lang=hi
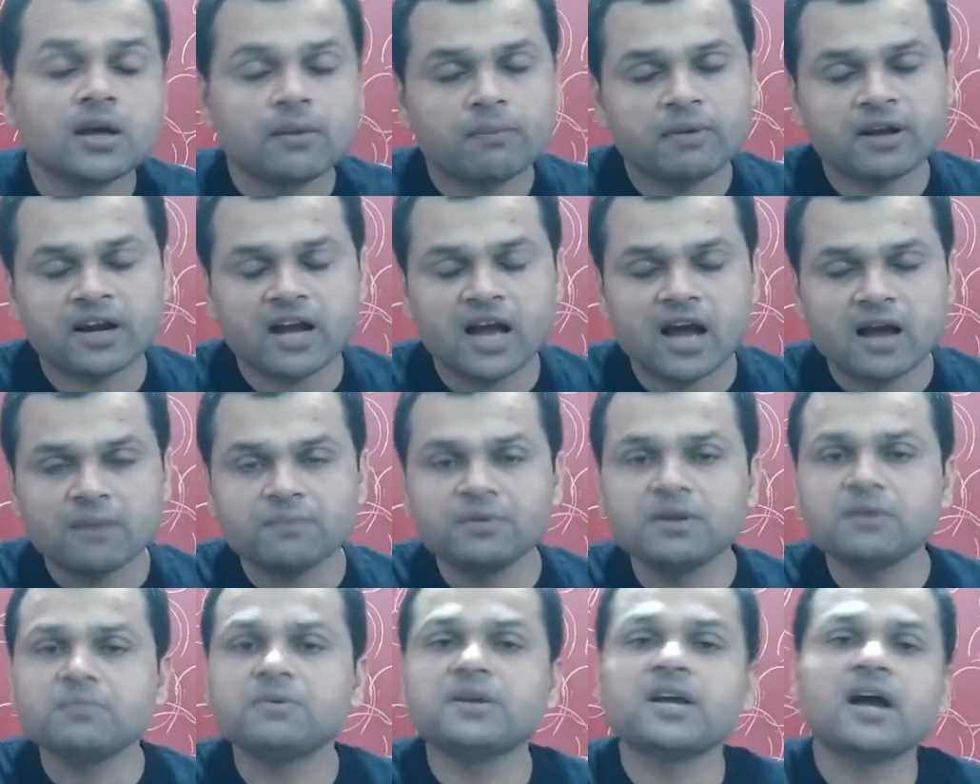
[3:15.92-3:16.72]
पर
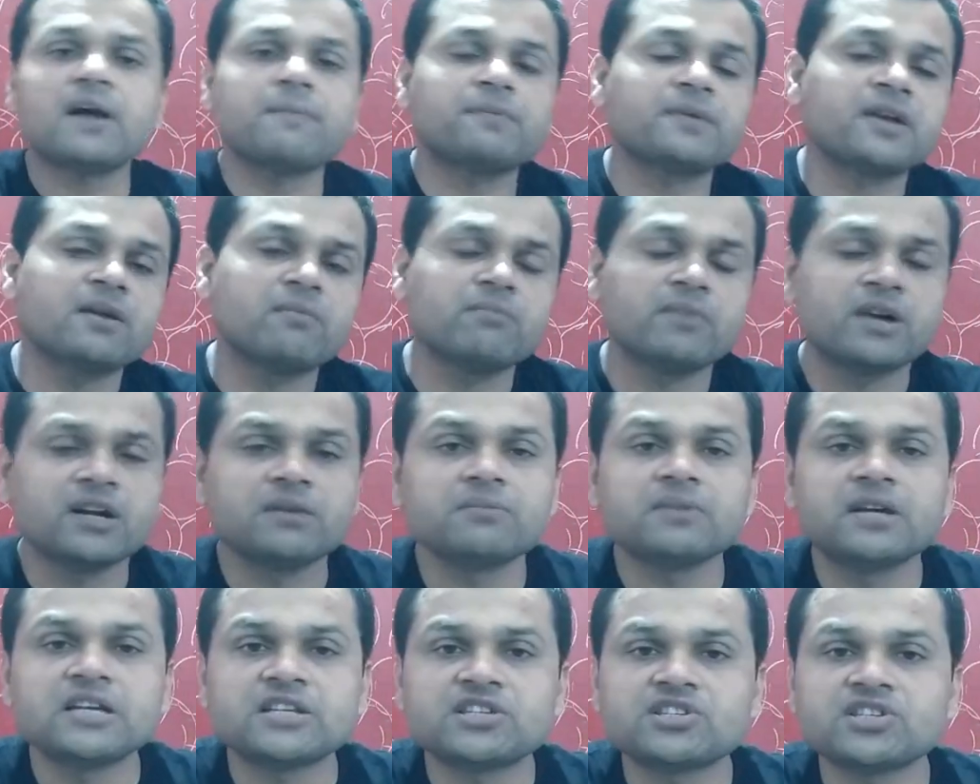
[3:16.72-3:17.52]
अभी भी आपके
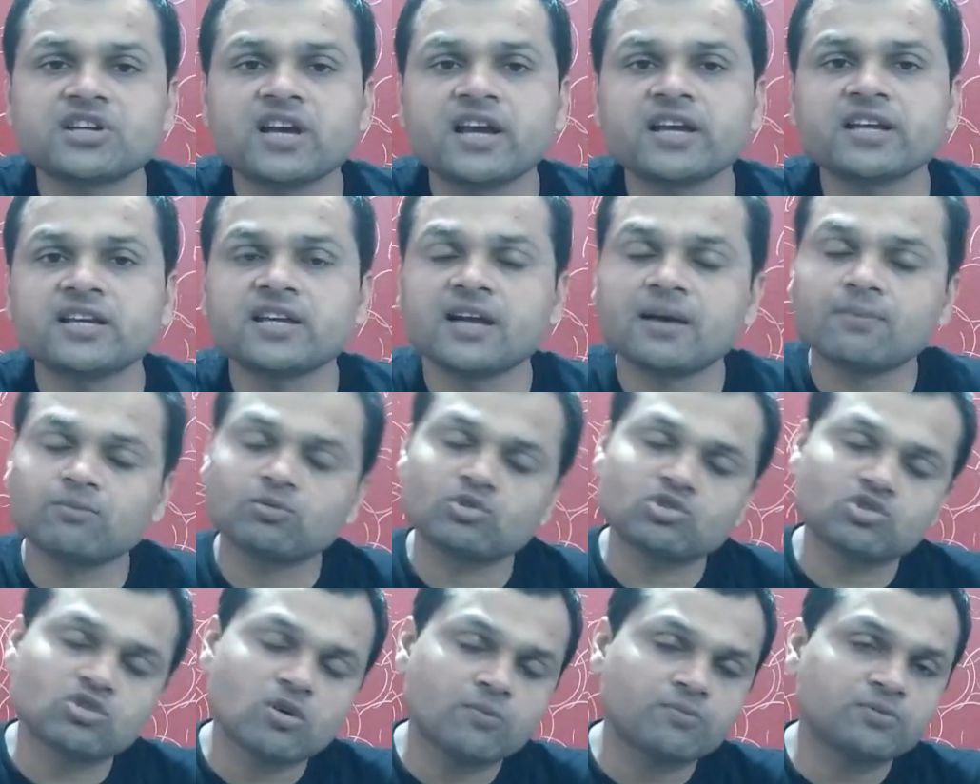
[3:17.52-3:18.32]
मन में इच्छा है कि
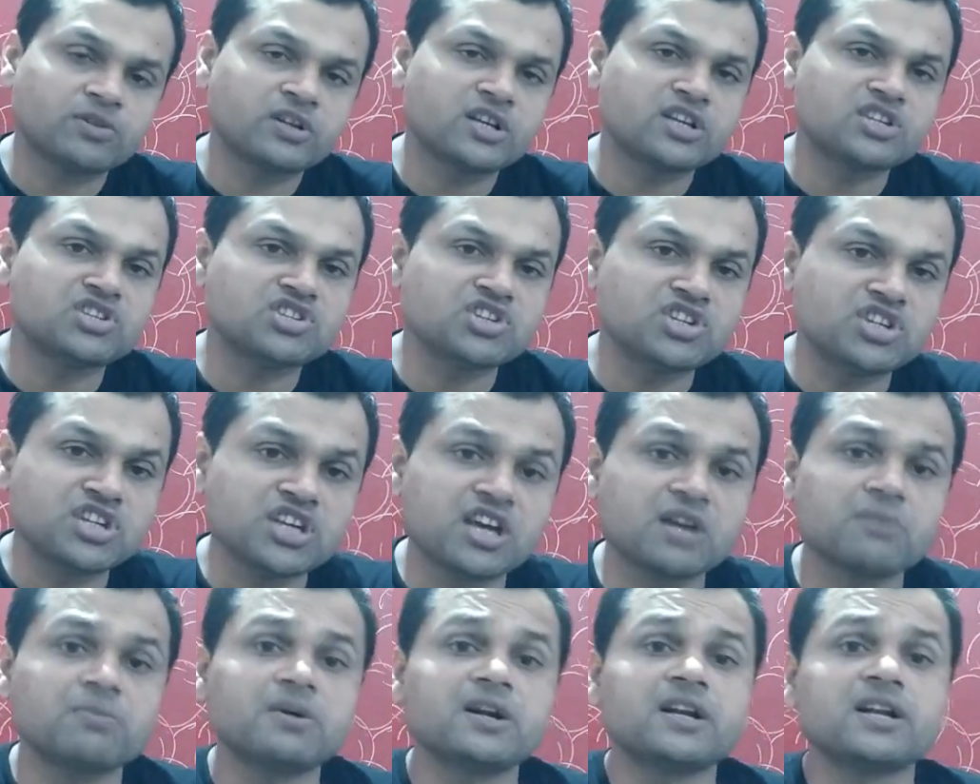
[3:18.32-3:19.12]
आपको सॉफ्टवेयर
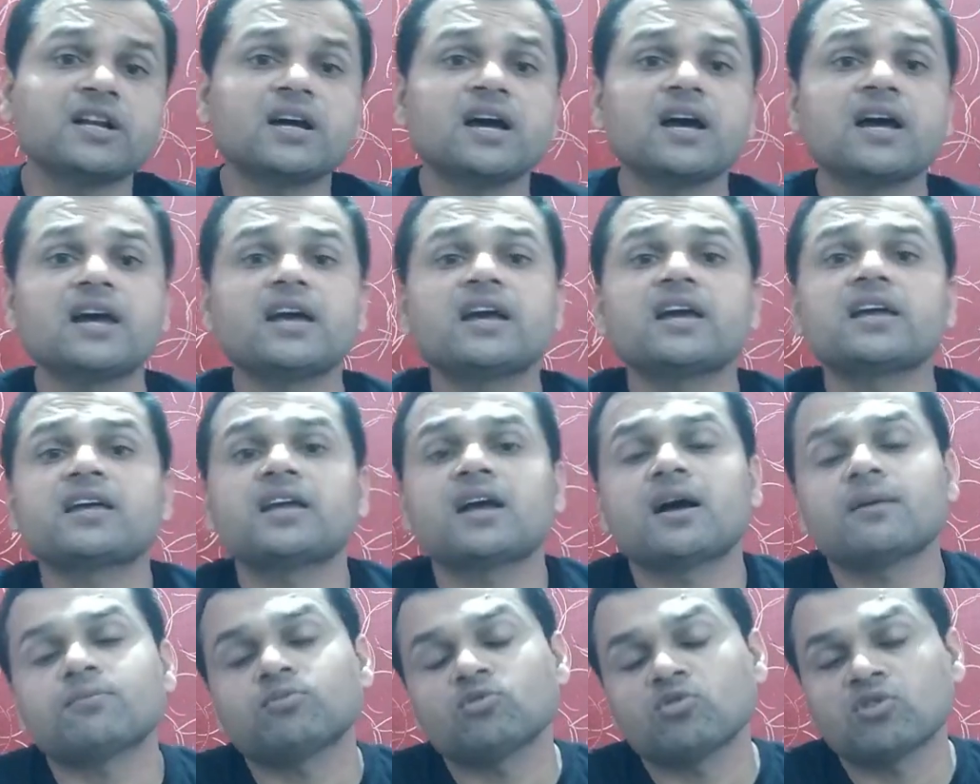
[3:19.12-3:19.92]
इंजीनियर बनना है
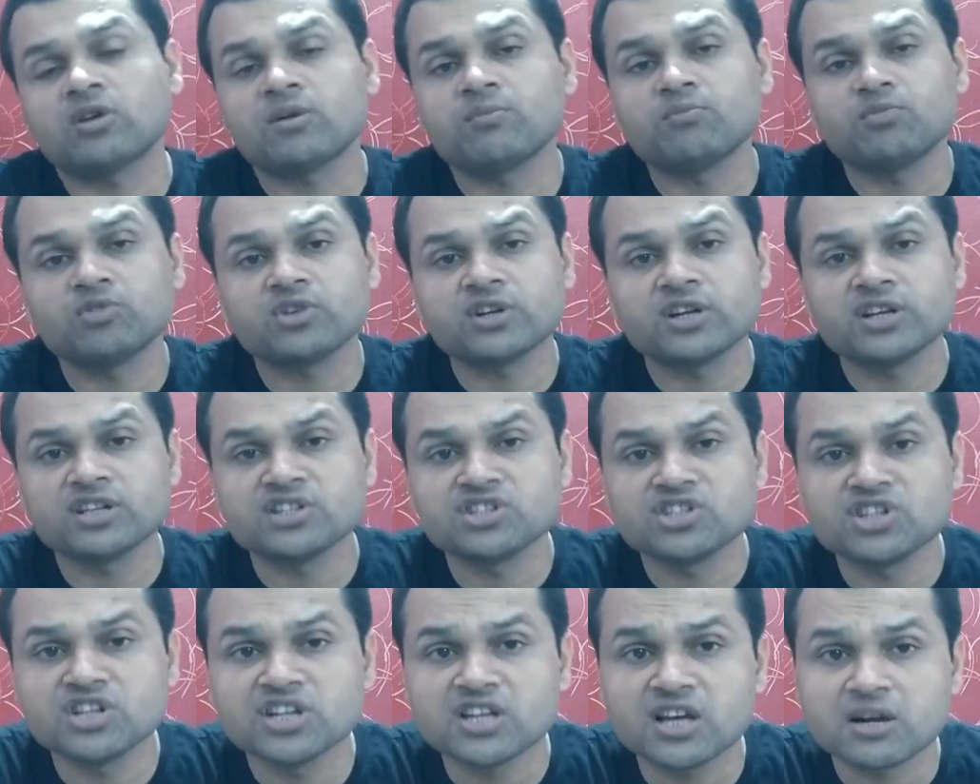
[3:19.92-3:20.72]
या आपको कंप्यूटर
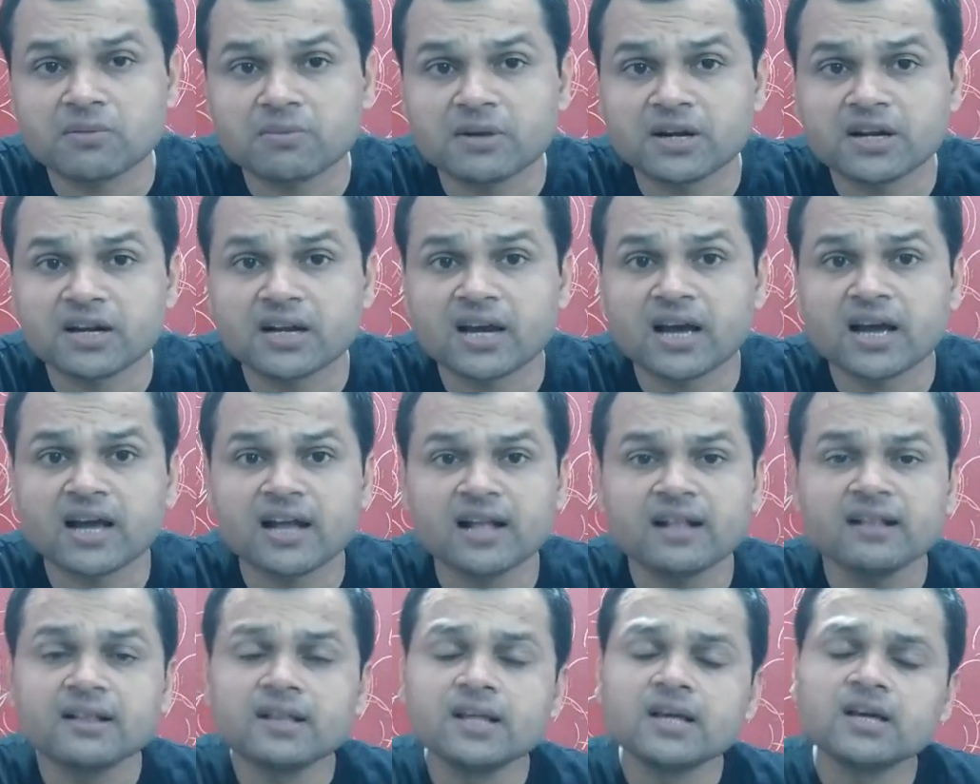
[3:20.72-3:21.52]
इंजीनियर बनना
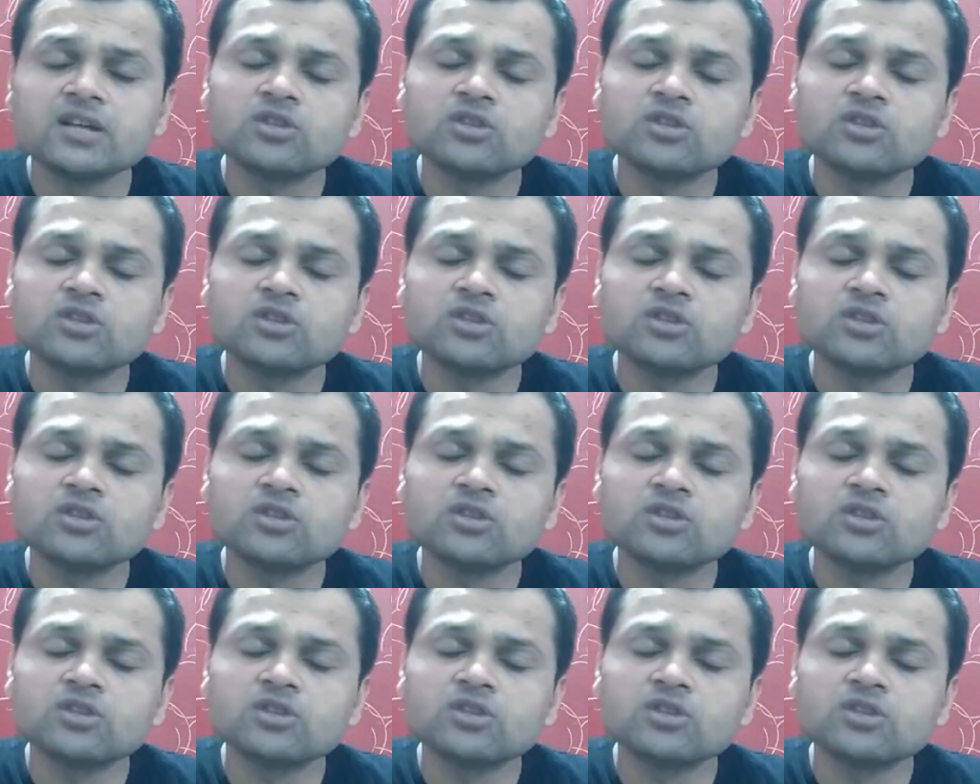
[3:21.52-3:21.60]
है